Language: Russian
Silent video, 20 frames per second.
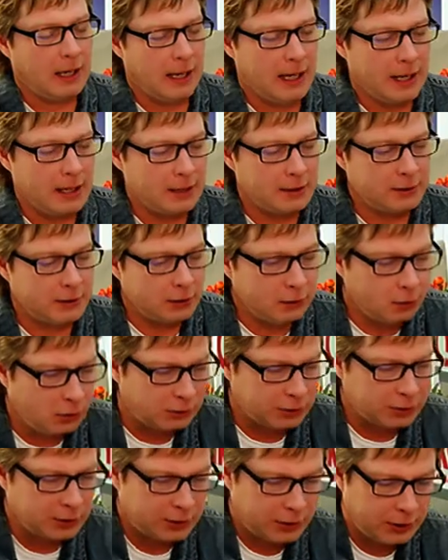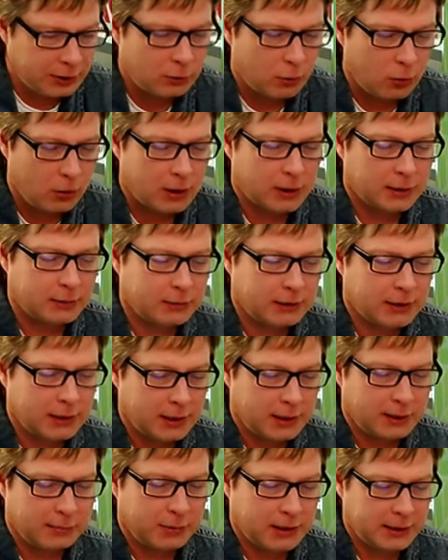А не должен ли город вот
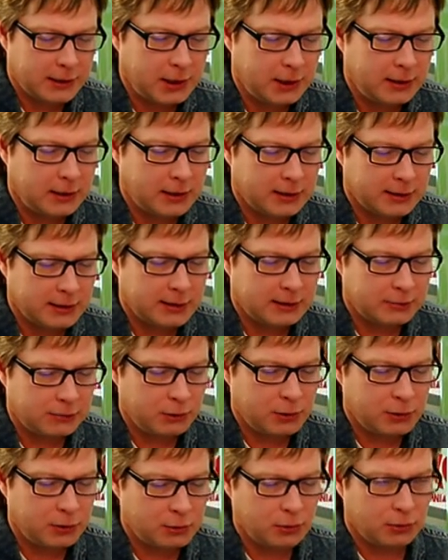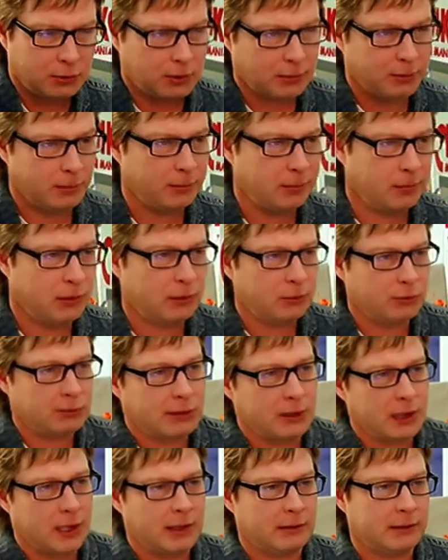эти площадки за свой счет
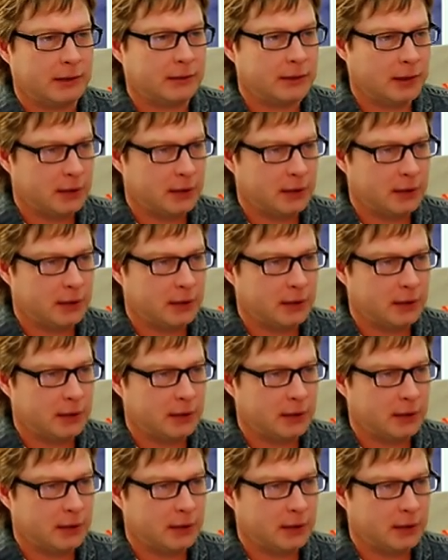благоустраивать?